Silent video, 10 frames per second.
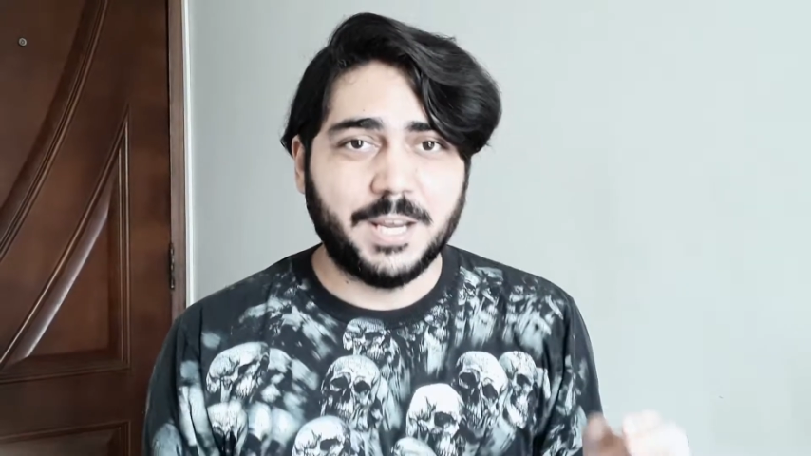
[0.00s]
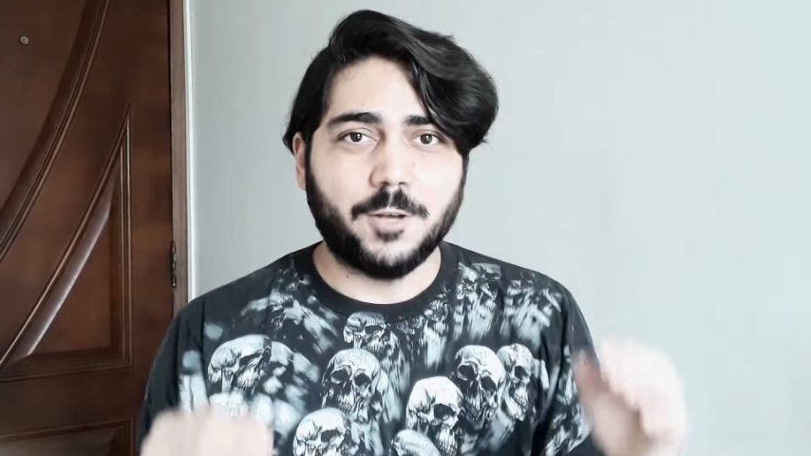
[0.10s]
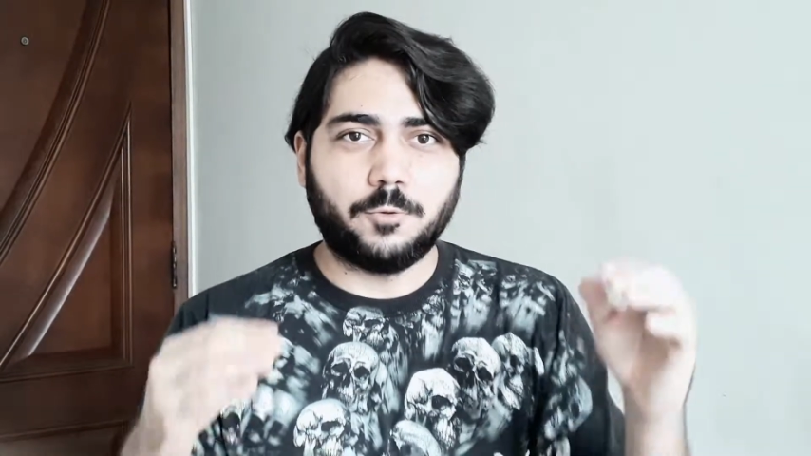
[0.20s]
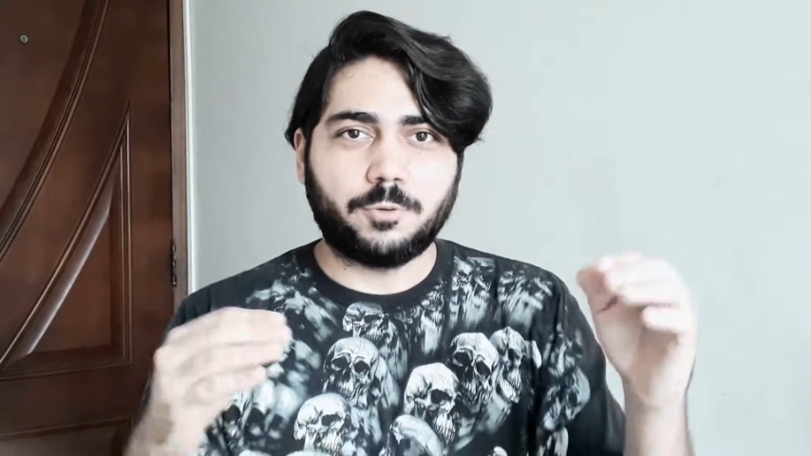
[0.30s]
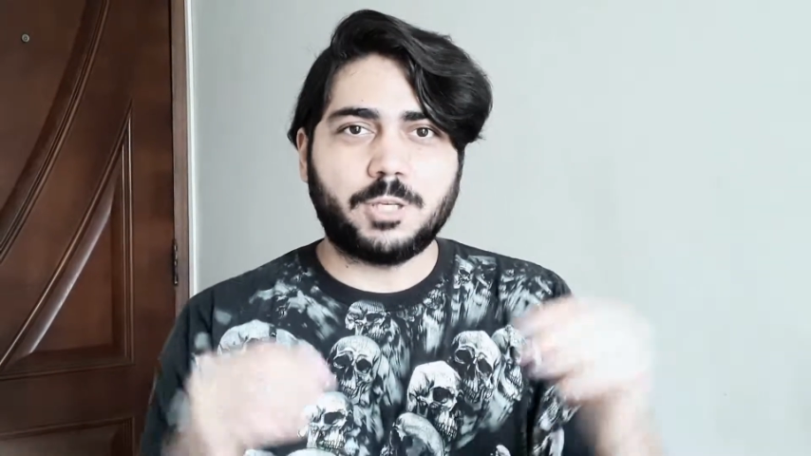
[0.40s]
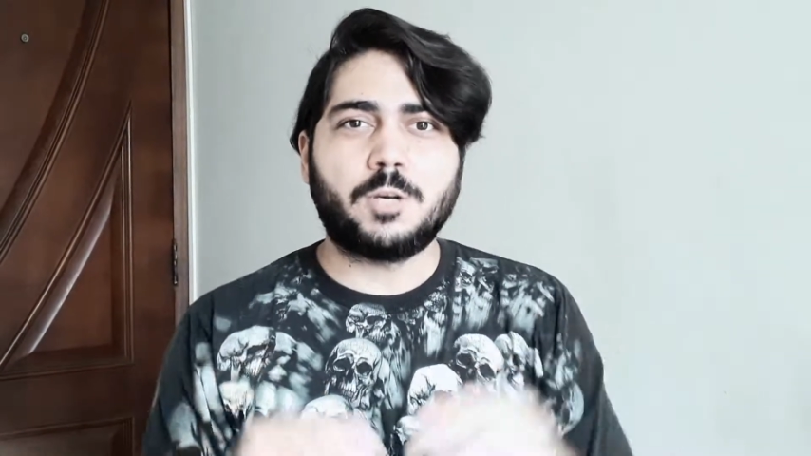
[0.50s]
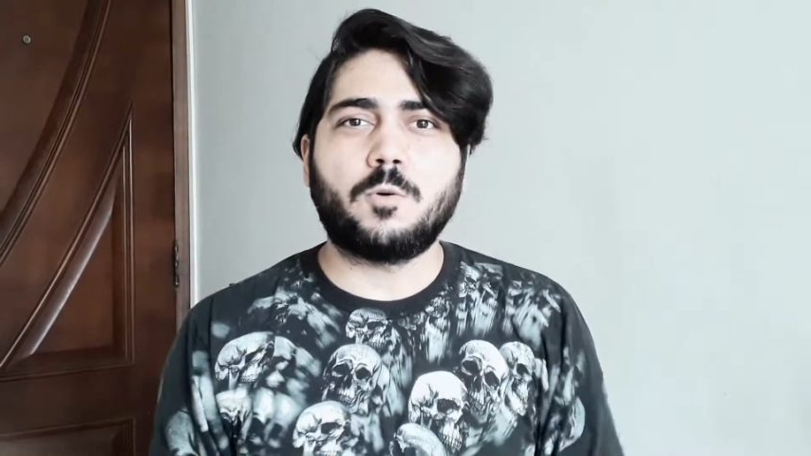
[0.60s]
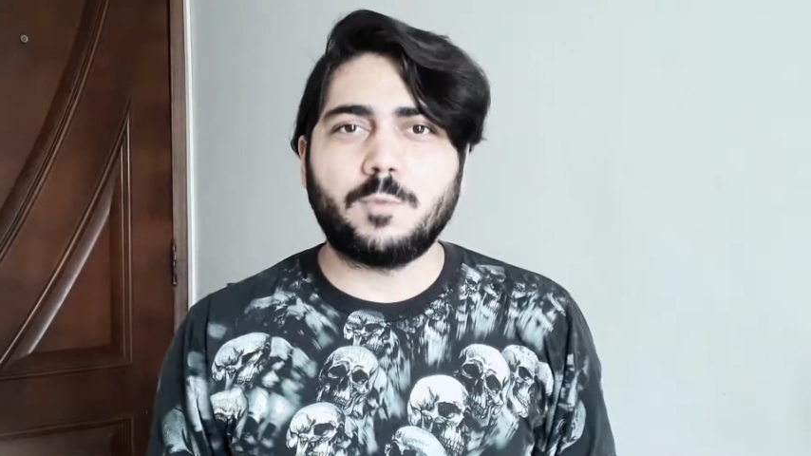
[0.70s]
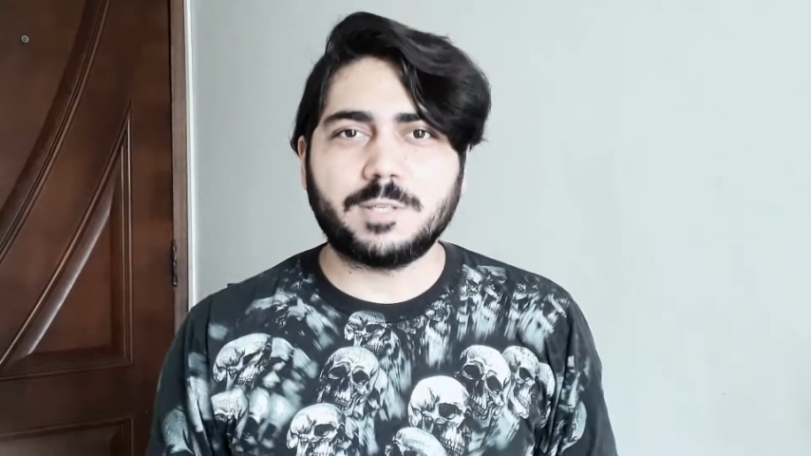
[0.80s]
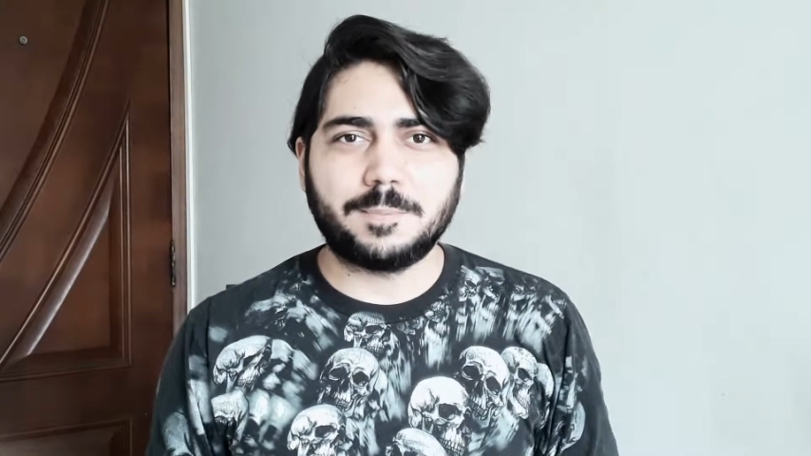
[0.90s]
Eu estou aqui com
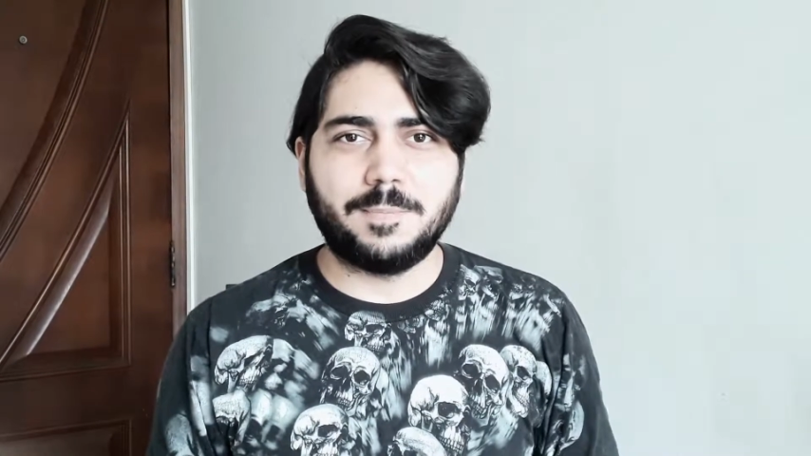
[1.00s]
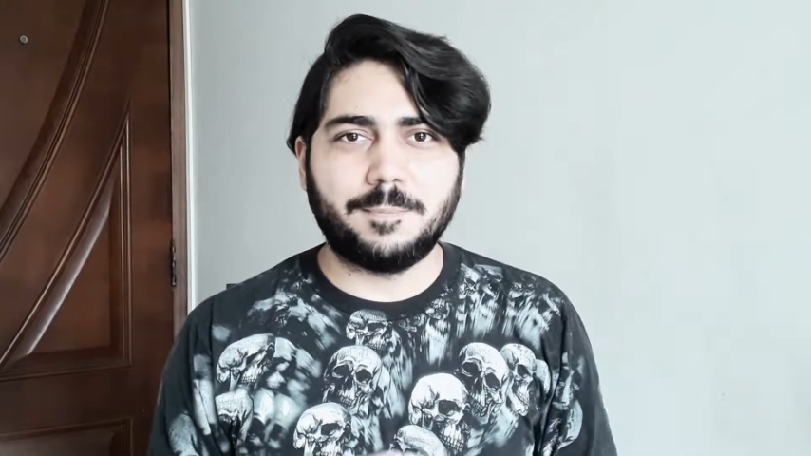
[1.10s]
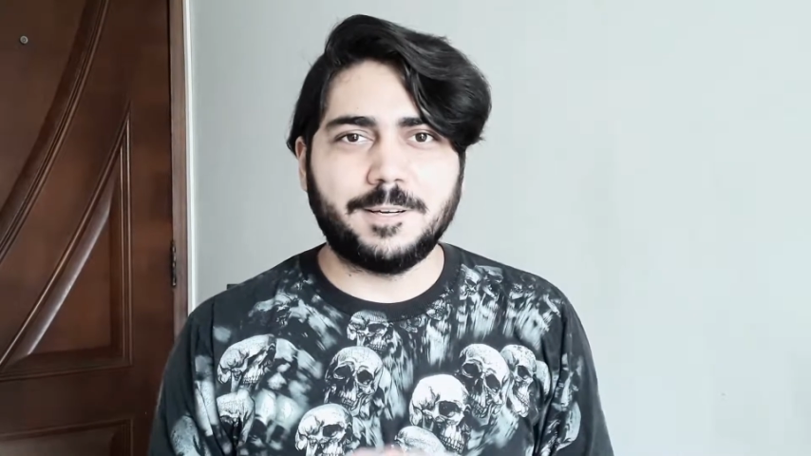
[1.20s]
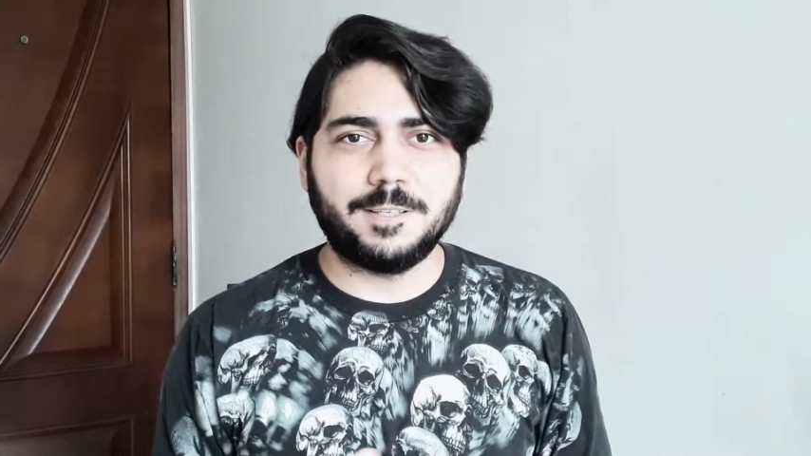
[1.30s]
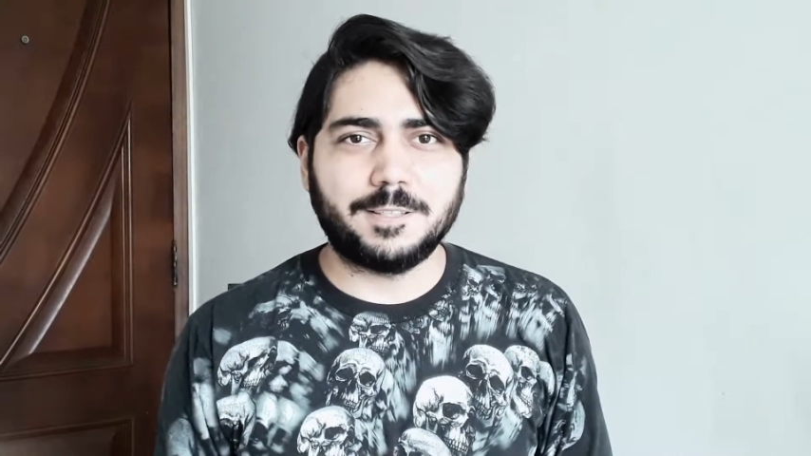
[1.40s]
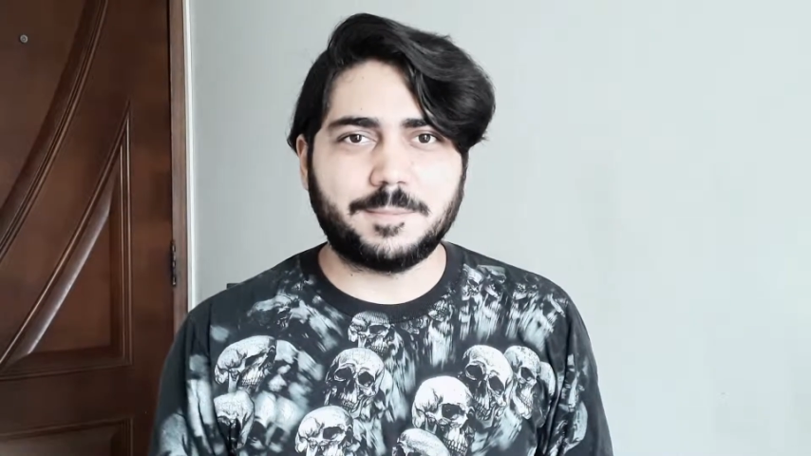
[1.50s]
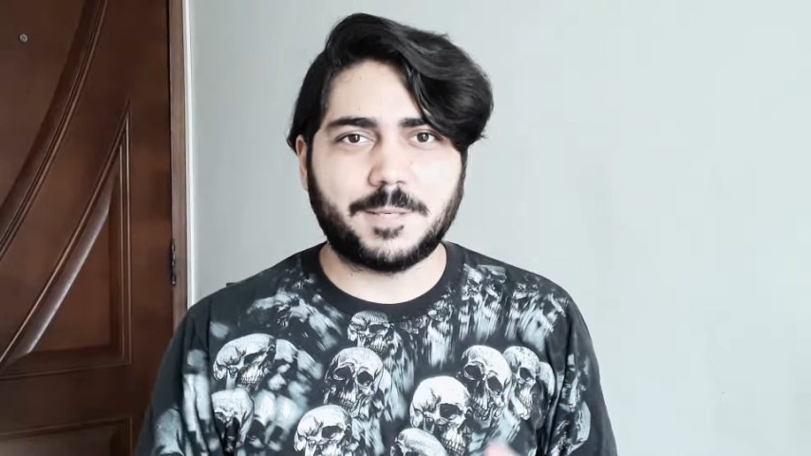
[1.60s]
algumas bandas